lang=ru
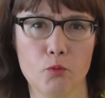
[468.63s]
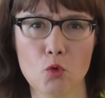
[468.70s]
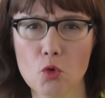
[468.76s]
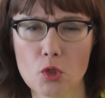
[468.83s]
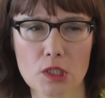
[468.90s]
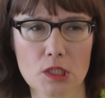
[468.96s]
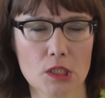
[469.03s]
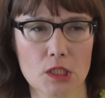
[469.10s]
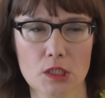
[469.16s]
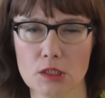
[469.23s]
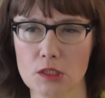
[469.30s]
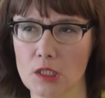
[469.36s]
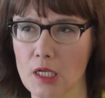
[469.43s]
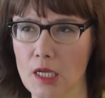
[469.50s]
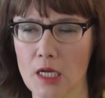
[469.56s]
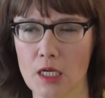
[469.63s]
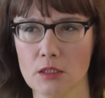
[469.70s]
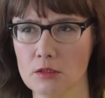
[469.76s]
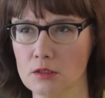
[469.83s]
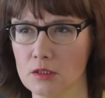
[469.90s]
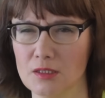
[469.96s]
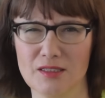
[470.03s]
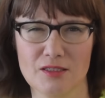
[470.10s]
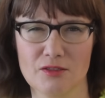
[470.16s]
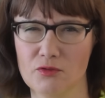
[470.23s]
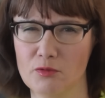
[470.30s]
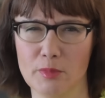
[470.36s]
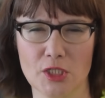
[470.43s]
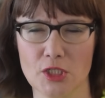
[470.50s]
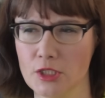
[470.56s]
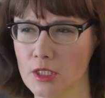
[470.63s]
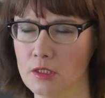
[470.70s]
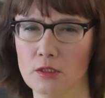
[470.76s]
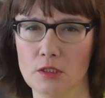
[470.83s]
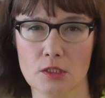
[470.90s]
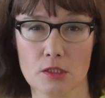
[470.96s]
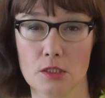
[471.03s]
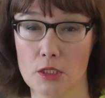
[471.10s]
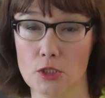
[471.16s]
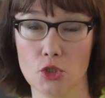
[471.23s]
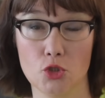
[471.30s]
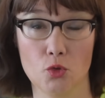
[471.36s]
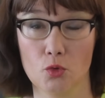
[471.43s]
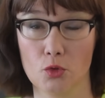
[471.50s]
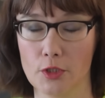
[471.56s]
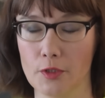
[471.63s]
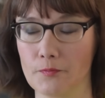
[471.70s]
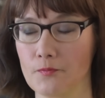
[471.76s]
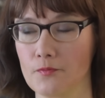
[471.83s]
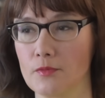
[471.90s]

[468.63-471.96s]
пороха для освобождения защелки.